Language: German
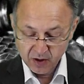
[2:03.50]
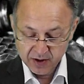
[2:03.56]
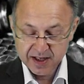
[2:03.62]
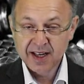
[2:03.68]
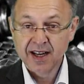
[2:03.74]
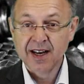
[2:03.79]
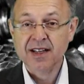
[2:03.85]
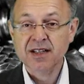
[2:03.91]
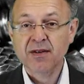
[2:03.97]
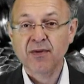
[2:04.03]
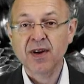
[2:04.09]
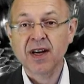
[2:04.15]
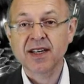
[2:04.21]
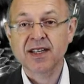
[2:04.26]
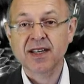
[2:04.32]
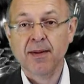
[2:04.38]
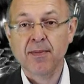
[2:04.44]
Und da sind ganz
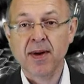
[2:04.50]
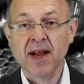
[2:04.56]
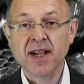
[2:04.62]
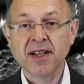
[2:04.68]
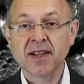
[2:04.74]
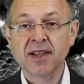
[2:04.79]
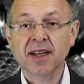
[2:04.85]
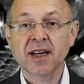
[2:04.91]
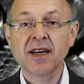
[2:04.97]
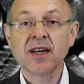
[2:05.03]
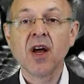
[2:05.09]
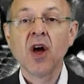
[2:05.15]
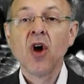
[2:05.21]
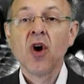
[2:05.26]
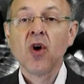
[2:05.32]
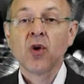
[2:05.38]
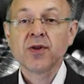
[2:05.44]
viele Tabellen drin.
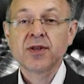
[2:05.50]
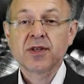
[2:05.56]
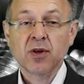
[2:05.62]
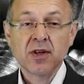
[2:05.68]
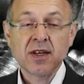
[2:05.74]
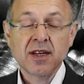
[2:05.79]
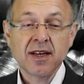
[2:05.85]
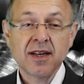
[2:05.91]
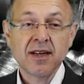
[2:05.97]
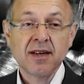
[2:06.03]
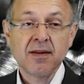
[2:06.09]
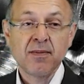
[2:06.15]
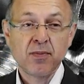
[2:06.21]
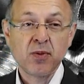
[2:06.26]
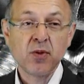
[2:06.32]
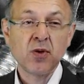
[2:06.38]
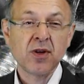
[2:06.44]
Und solche
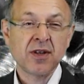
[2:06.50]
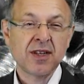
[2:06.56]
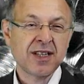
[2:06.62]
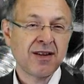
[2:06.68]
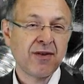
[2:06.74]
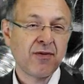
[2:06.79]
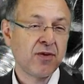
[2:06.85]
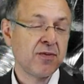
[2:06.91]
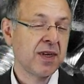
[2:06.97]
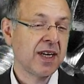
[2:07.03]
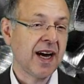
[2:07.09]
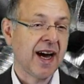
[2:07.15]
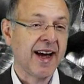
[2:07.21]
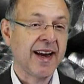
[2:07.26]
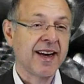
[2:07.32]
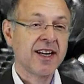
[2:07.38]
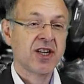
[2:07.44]
Bücher, das sind für mich
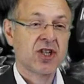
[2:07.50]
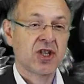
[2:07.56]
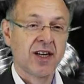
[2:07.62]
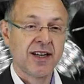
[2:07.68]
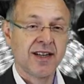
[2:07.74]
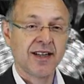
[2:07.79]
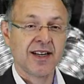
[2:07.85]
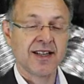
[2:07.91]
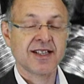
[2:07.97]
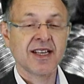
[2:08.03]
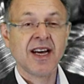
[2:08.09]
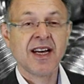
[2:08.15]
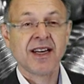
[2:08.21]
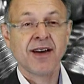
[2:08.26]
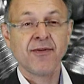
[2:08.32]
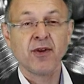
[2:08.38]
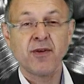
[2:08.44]
eigentlich Standards.
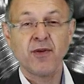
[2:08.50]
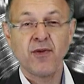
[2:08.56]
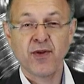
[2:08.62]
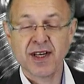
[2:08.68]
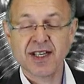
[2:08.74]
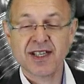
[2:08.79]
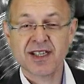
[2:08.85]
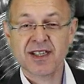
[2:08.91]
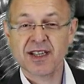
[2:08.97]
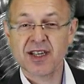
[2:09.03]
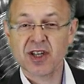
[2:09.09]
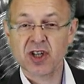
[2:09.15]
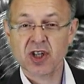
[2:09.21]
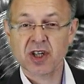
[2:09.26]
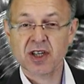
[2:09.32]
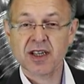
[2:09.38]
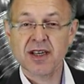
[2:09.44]
Da wird
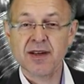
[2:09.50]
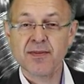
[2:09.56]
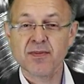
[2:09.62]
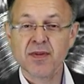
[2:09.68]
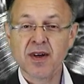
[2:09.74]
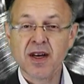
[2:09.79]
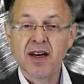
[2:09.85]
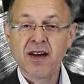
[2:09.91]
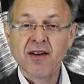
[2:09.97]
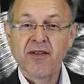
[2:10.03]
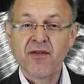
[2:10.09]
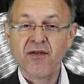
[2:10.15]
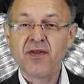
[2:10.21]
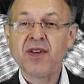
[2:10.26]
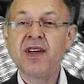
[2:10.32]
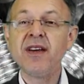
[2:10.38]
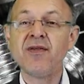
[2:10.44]
festgeschrieben,
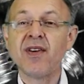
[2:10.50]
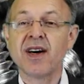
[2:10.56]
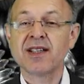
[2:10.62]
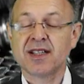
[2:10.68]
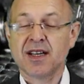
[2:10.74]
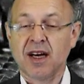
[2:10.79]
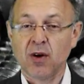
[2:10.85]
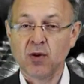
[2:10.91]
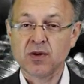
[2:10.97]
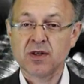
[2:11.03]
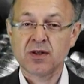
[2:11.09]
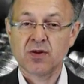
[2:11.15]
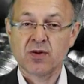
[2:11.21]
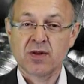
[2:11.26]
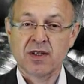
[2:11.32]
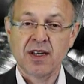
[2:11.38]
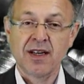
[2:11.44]
wie was
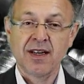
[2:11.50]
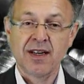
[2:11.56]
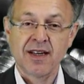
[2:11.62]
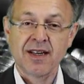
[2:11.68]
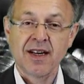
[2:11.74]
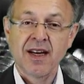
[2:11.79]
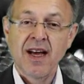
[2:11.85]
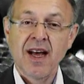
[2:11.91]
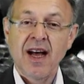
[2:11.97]
auszusehen hat.